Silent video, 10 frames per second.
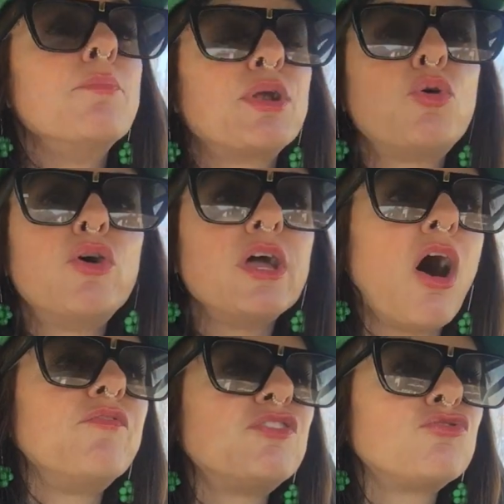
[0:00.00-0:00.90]
Per cui
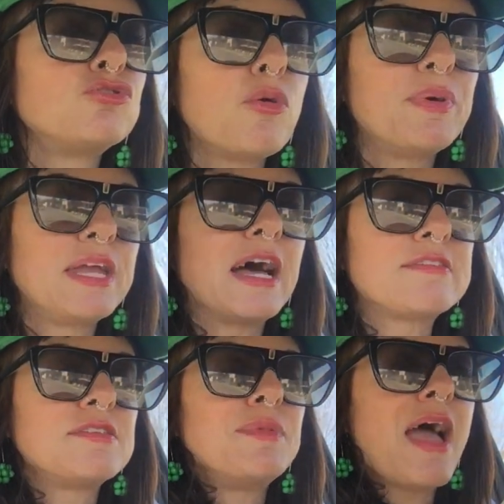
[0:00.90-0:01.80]
ho vissuto per i
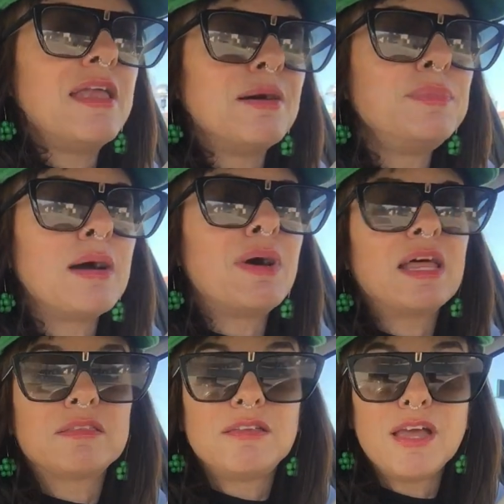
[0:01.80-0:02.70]
cazzi miei la mia
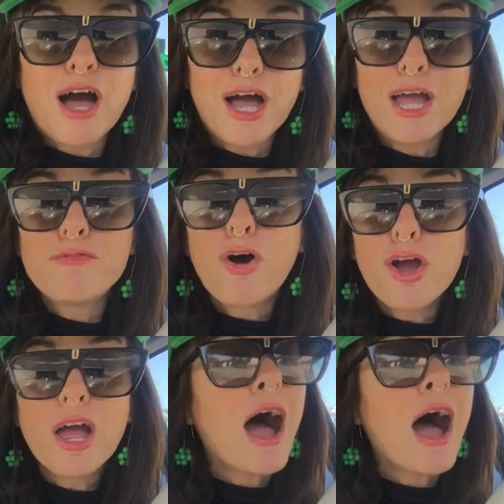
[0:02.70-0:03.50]
malattia e voi,